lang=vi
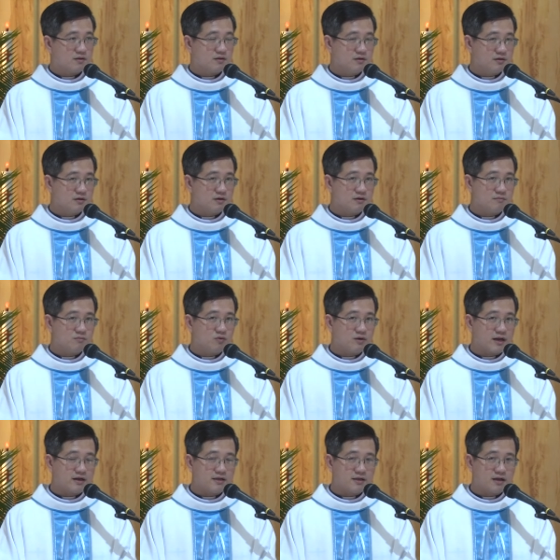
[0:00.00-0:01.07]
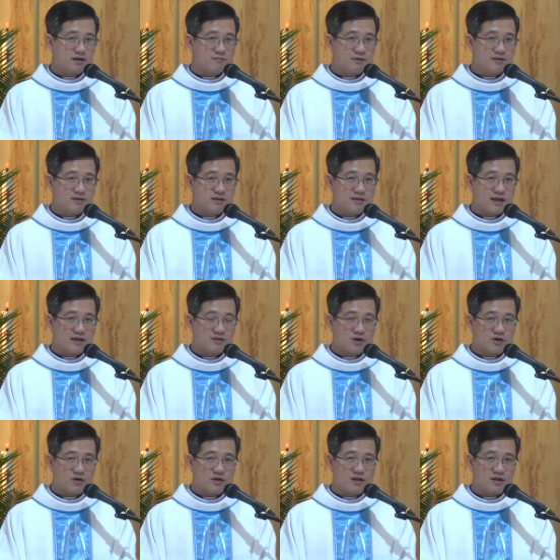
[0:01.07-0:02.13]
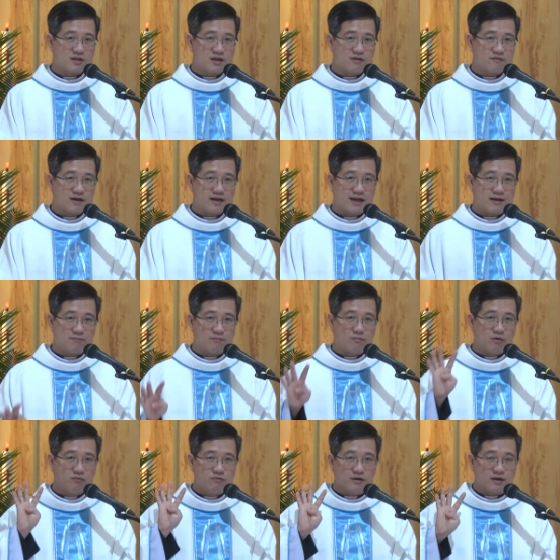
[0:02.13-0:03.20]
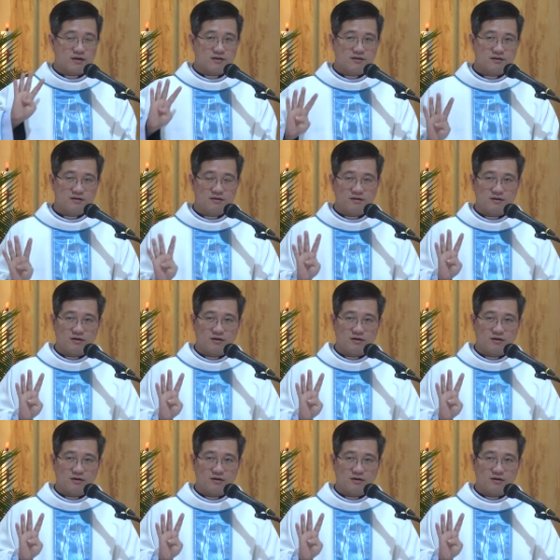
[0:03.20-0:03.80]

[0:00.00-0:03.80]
Thưa, muốn lãnh nhận bí tích giải tội thì phải làm bốn việc.